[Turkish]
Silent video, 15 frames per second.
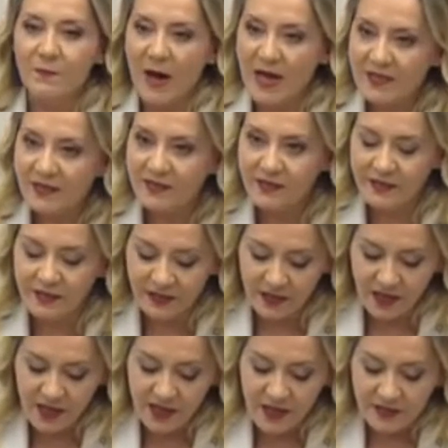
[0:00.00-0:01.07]

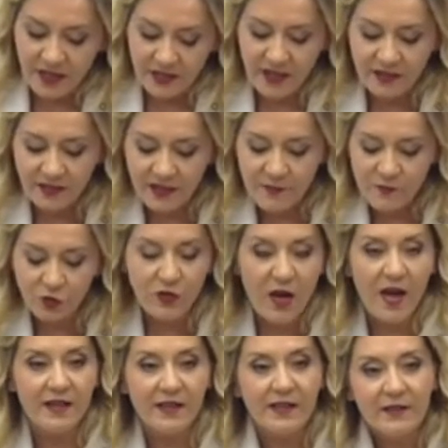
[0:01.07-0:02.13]
baskıları, yaralıları
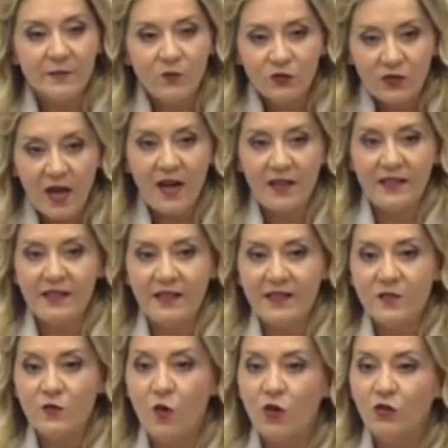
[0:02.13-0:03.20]
müdahale,
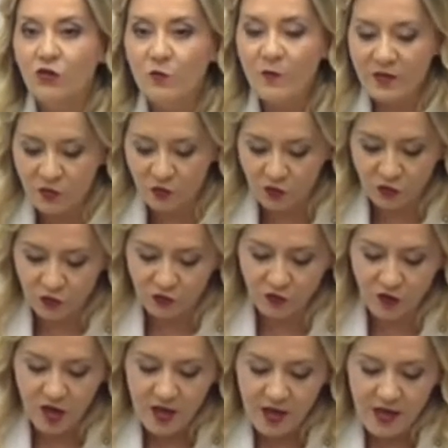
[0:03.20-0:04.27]
müdahaleleri zor duruma
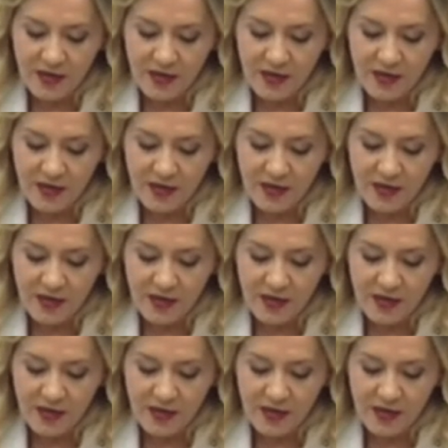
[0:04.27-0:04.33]
sokuyordu.